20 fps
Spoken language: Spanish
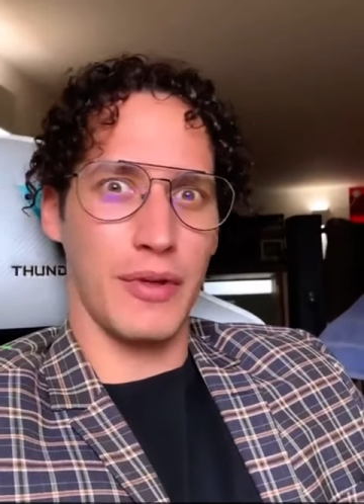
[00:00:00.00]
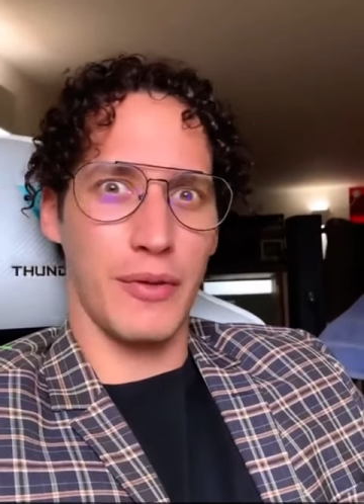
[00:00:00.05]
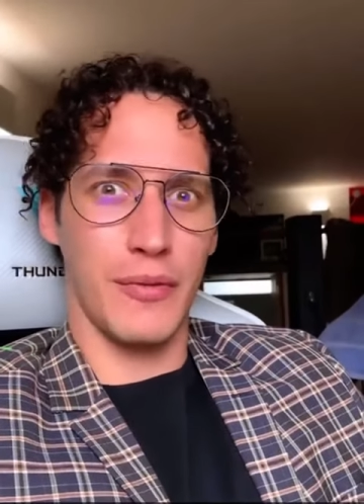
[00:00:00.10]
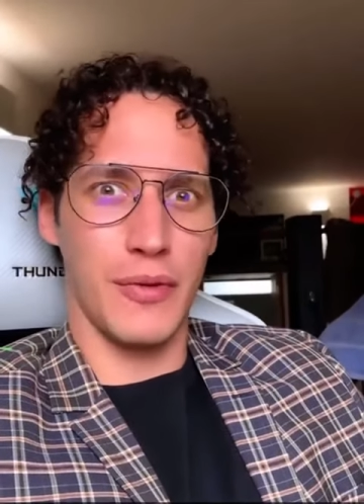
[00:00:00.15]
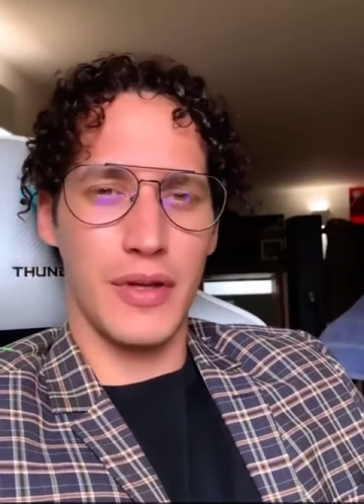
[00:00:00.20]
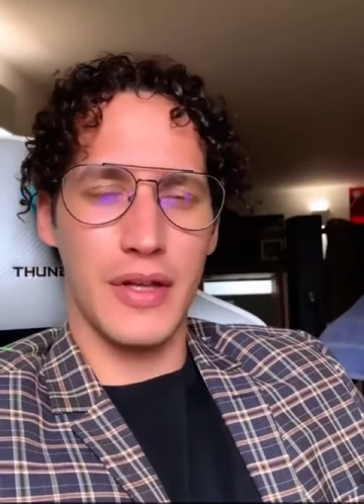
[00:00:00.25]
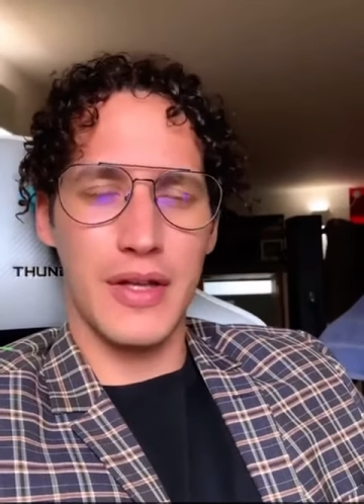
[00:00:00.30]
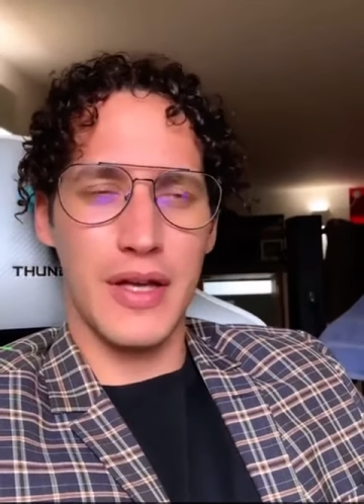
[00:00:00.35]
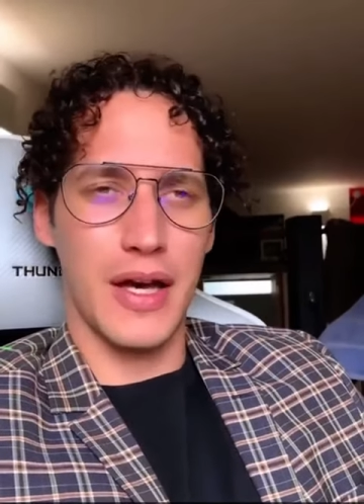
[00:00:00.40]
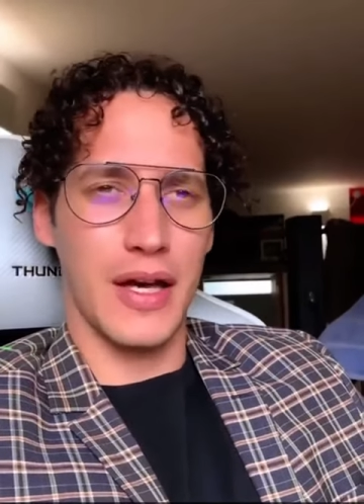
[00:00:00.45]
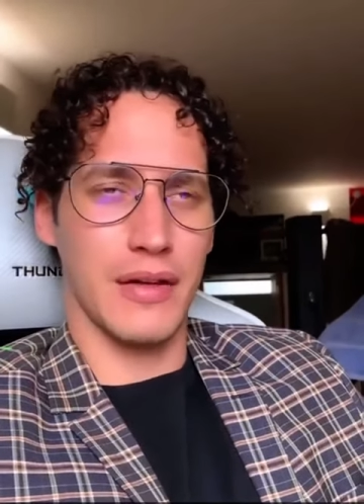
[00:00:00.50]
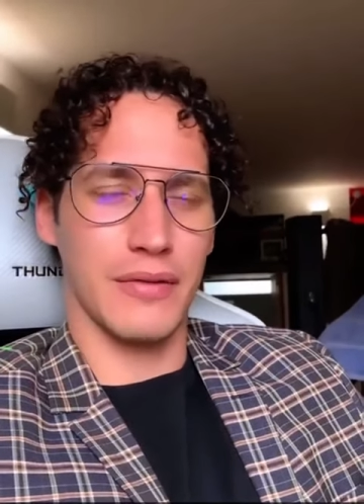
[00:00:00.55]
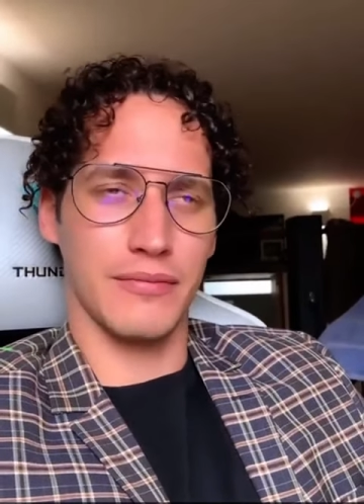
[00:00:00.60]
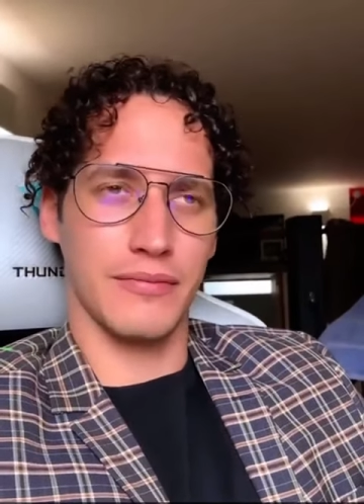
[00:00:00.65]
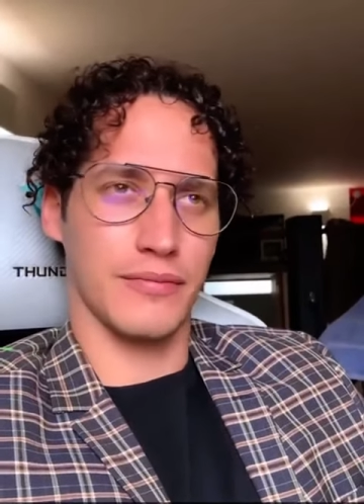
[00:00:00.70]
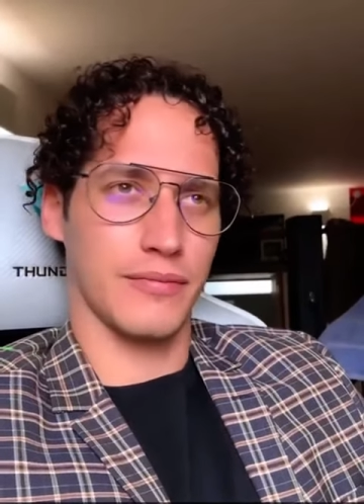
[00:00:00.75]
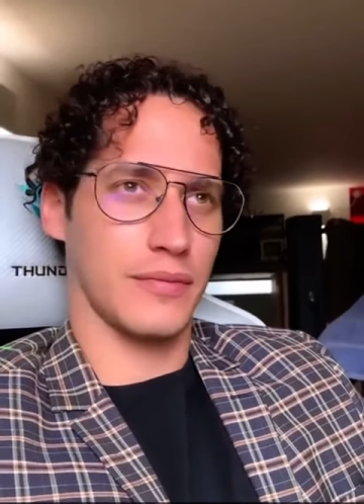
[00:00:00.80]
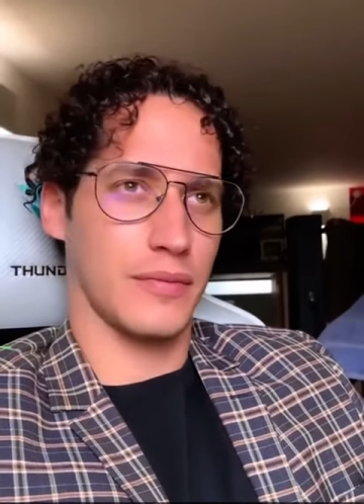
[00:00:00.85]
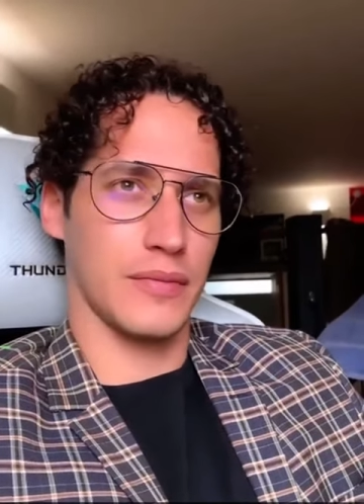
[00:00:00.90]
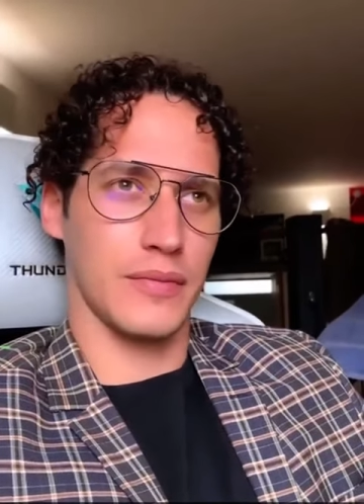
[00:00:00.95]
vida,
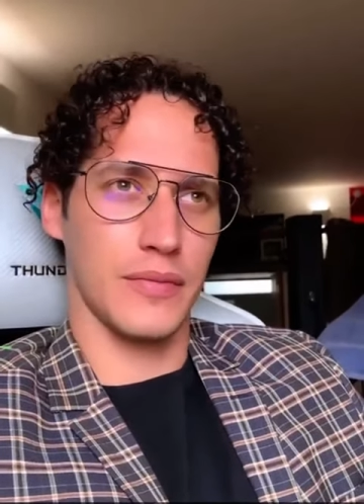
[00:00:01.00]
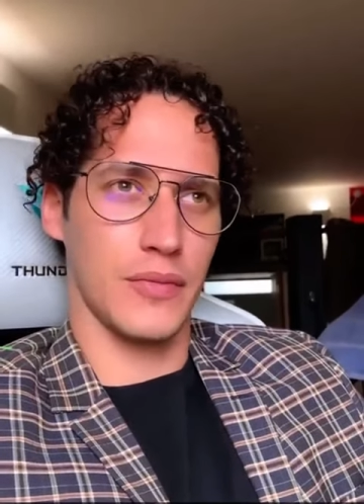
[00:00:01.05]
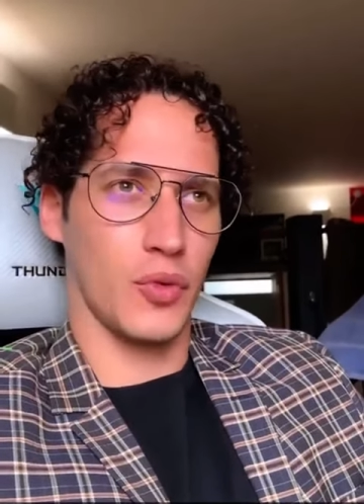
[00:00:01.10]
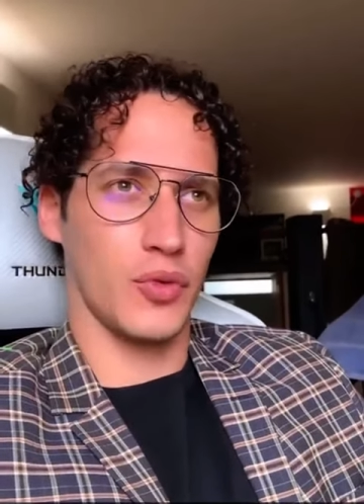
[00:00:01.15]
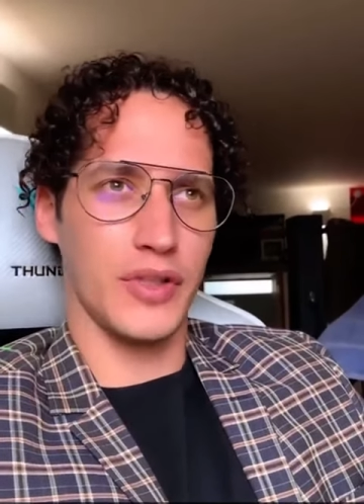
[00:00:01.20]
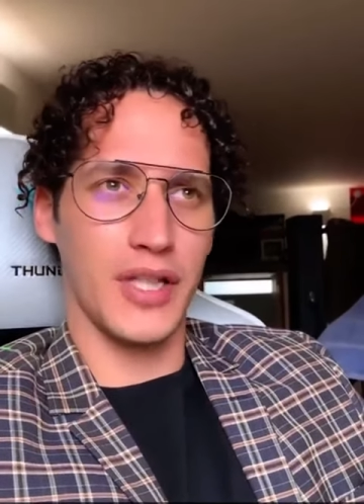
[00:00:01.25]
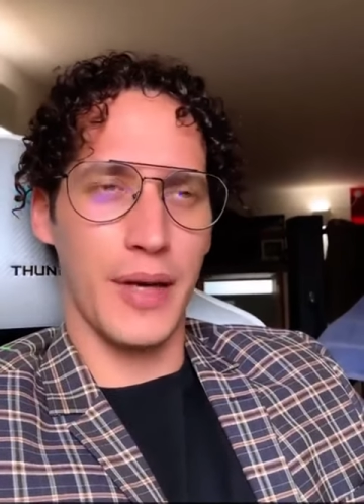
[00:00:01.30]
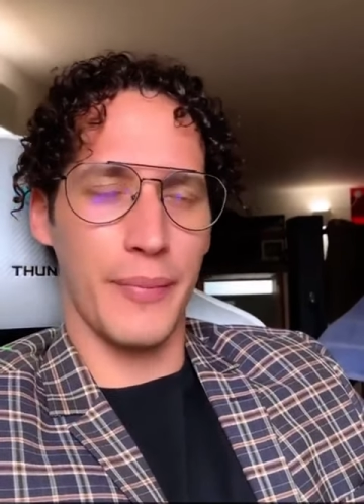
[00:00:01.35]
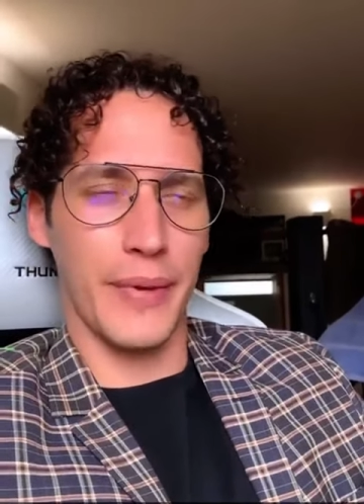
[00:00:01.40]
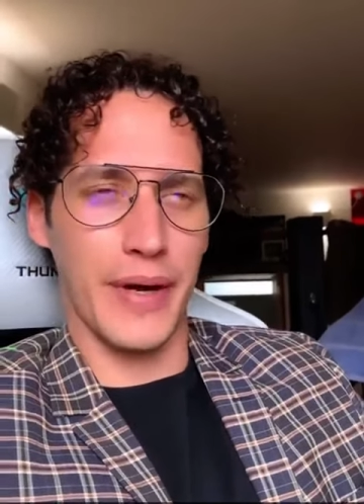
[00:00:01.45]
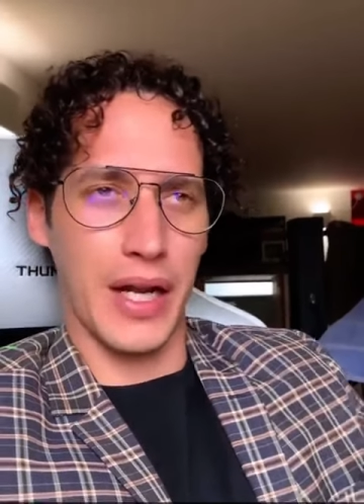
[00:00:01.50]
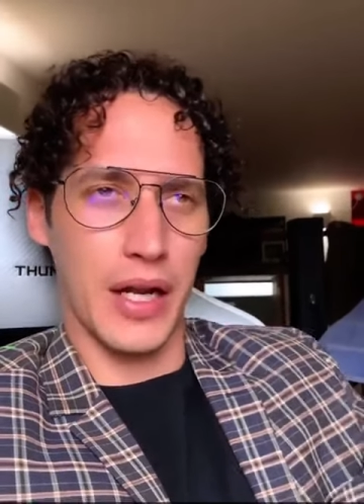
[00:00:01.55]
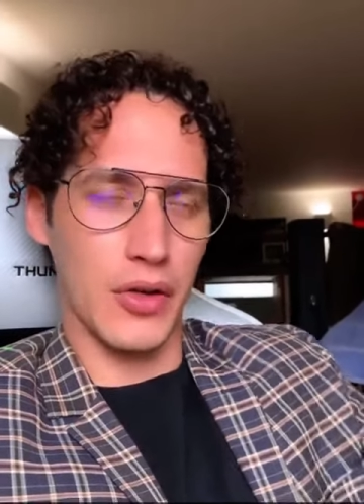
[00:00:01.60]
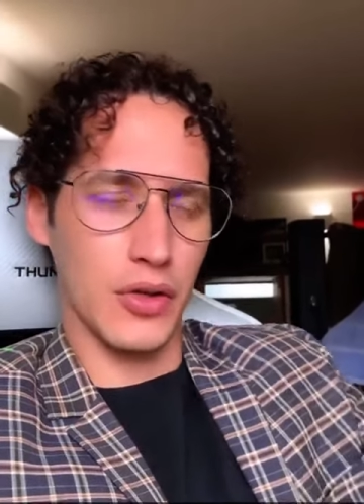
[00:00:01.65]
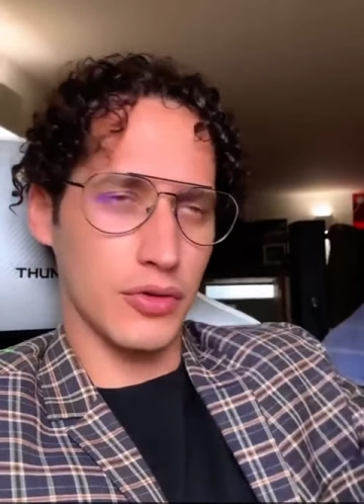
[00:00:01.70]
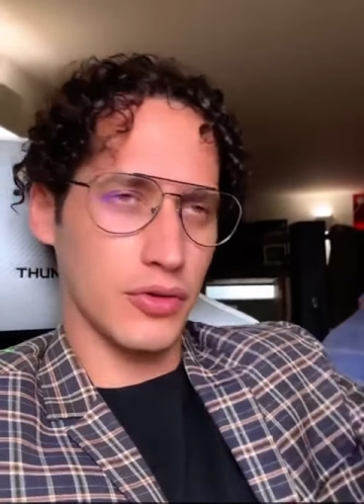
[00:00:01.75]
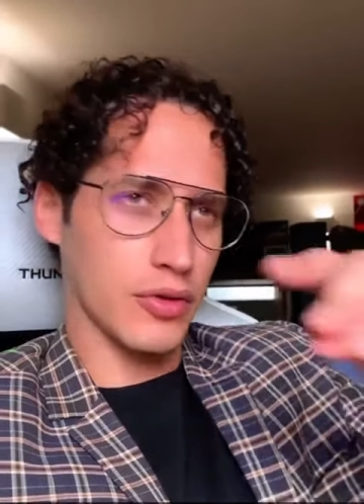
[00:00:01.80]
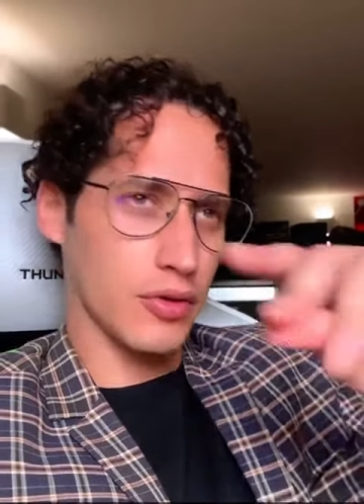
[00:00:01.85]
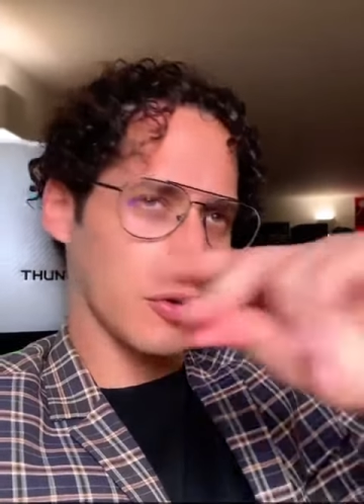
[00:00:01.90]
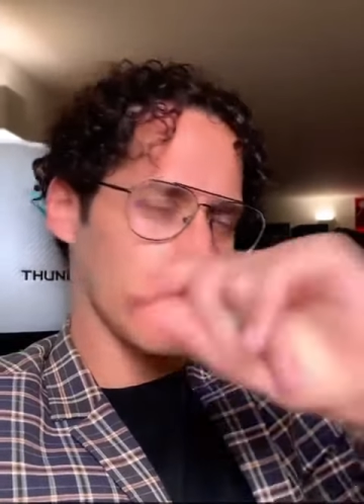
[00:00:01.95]
de un día para el
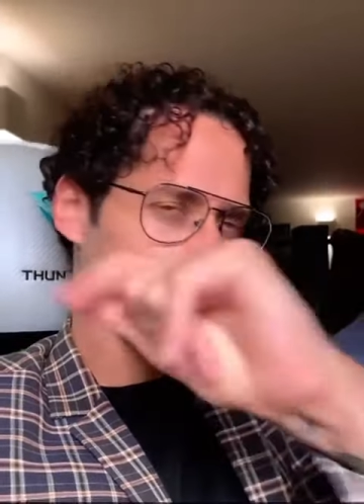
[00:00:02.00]
otro.